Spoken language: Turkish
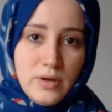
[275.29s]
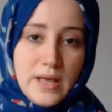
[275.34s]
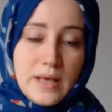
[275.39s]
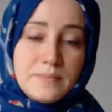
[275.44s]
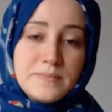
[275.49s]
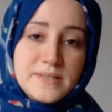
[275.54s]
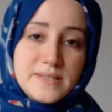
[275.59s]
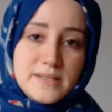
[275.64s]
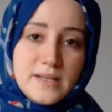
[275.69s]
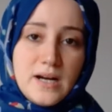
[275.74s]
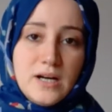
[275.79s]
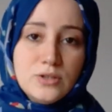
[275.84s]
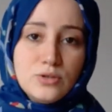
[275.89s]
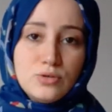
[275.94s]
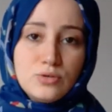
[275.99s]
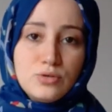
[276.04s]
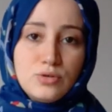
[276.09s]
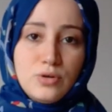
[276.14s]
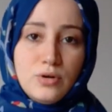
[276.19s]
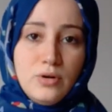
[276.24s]
Hem ziyan
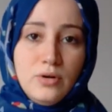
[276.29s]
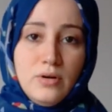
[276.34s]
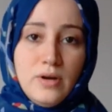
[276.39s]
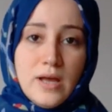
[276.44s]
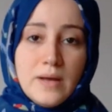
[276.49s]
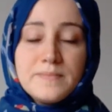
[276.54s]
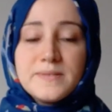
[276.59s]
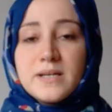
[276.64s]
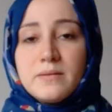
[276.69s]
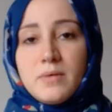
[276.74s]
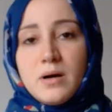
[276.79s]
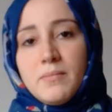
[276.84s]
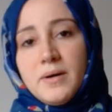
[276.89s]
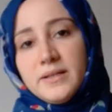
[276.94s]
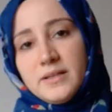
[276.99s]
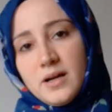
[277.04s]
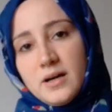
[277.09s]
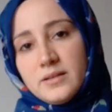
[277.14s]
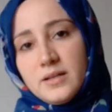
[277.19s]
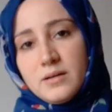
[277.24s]
oluyor hem tamamen
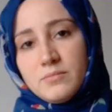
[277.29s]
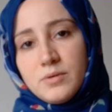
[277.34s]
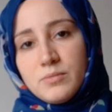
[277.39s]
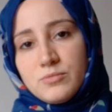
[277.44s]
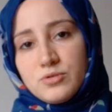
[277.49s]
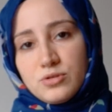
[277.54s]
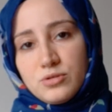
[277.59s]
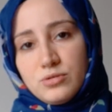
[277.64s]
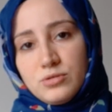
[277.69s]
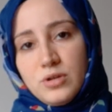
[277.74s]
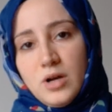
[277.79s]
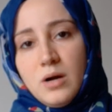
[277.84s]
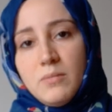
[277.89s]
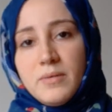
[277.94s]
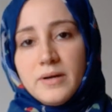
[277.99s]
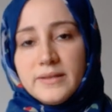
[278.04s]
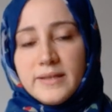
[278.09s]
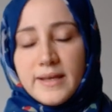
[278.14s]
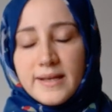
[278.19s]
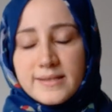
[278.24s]
yağlanmamış oluyor.
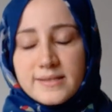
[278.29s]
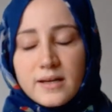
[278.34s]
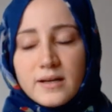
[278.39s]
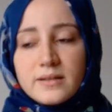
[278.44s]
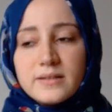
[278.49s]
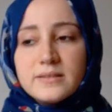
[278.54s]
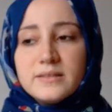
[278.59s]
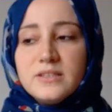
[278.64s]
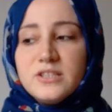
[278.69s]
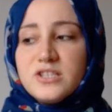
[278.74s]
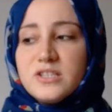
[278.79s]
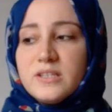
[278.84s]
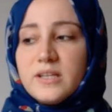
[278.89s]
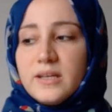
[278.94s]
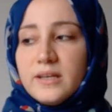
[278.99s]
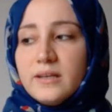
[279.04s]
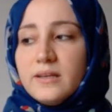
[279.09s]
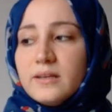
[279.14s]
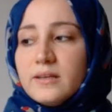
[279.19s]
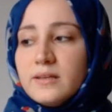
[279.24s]
Ama ney tankın
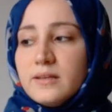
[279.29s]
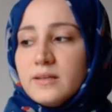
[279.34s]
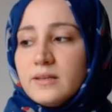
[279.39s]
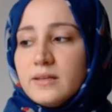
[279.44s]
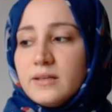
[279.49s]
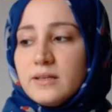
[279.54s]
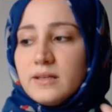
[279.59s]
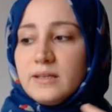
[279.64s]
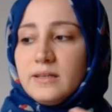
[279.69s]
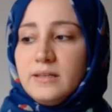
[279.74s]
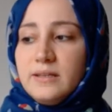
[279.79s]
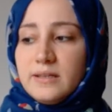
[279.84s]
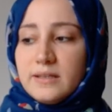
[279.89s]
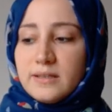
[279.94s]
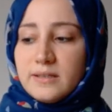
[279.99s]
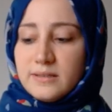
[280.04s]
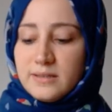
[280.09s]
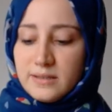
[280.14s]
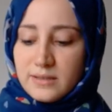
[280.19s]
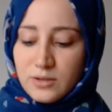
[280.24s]
içine
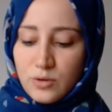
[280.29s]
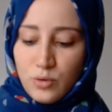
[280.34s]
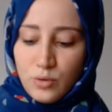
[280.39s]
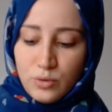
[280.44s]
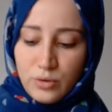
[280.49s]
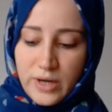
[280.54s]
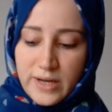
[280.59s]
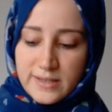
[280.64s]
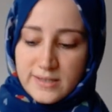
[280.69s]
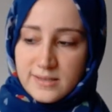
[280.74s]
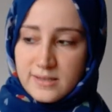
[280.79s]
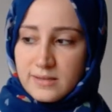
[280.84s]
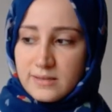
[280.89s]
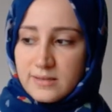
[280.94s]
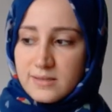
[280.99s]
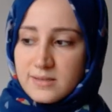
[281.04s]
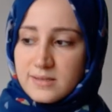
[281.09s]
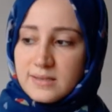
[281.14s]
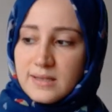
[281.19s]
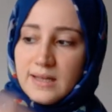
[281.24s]
yağı da
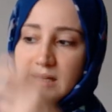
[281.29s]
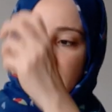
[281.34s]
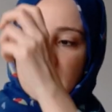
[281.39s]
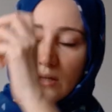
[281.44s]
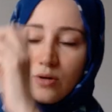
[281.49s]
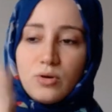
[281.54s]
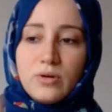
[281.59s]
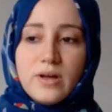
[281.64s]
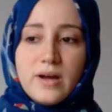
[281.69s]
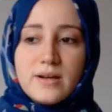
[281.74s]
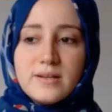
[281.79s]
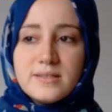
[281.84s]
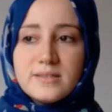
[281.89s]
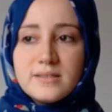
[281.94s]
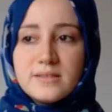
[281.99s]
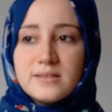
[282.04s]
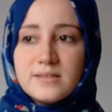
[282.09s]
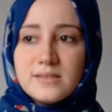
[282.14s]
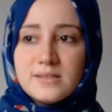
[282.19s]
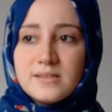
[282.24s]
koyarsınız. Neyi de
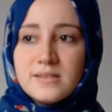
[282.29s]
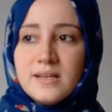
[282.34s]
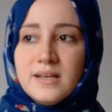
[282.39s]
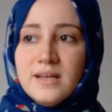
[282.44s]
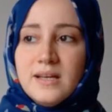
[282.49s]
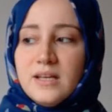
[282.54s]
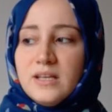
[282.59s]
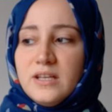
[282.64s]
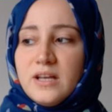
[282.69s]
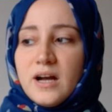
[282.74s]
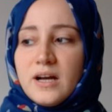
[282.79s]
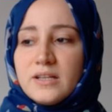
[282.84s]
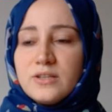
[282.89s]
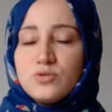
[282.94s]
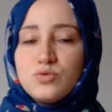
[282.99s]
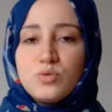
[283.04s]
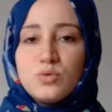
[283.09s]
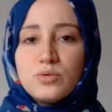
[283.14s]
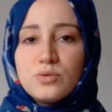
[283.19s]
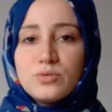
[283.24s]
koyarsınız. Yani
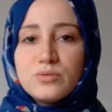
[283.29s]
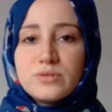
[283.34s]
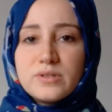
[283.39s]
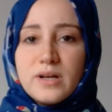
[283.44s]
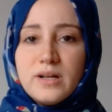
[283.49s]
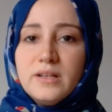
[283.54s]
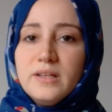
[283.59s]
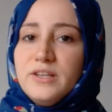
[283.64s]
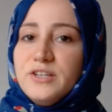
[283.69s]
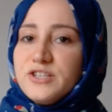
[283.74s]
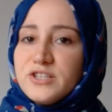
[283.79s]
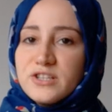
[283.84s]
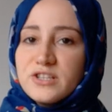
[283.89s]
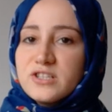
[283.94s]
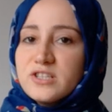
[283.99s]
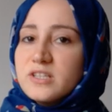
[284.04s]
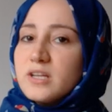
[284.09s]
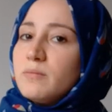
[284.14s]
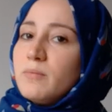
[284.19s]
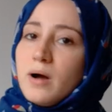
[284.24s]
çok güzel içi
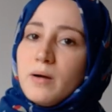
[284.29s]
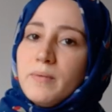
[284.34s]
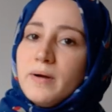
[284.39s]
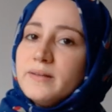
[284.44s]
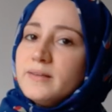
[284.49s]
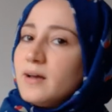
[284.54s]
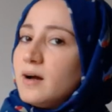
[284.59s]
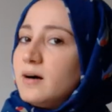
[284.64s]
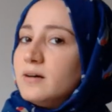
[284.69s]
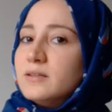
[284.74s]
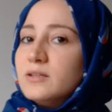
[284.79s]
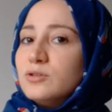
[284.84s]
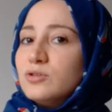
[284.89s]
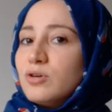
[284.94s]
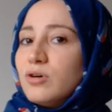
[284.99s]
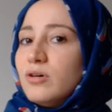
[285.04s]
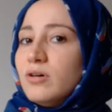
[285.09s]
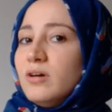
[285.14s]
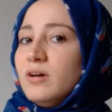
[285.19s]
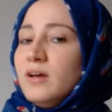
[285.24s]
dışı tamamen
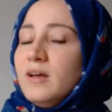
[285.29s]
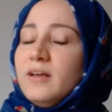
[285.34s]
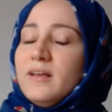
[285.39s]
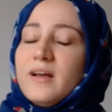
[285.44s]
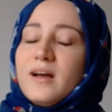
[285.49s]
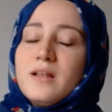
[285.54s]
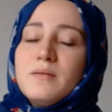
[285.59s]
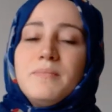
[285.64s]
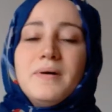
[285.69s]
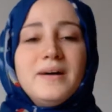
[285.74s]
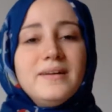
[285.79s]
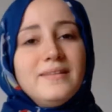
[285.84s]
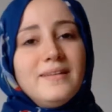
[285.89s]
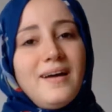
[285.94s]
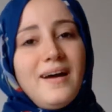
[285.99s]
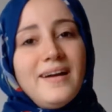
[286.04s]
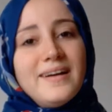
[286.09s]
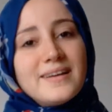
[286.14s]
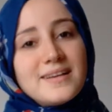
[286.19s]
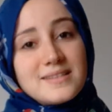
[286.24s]
yağlanıyor. Yani ben
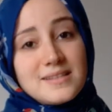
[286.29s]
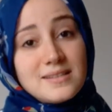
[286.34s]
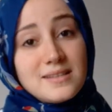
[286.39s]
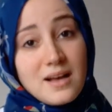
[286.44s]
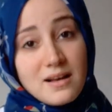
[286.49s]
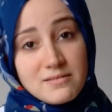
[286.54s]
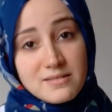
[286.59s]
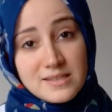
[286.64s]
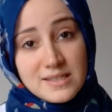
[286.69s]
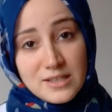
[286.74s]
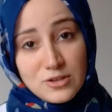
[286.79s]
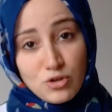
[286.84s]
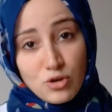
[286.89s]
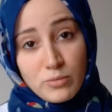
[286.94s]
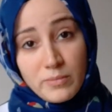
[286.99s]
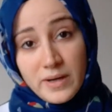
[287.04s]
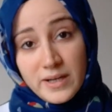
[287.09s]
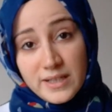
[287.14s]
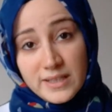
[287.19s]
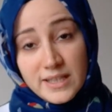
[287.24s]
herkese tavsiye
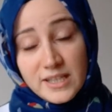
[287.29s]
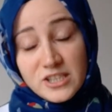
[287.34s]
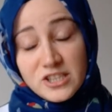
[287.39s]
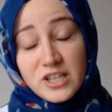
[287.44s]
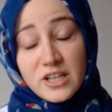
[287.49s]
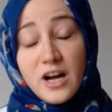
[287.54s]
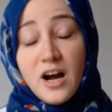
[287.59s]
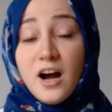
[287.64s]
ediyorum arkadaşlar.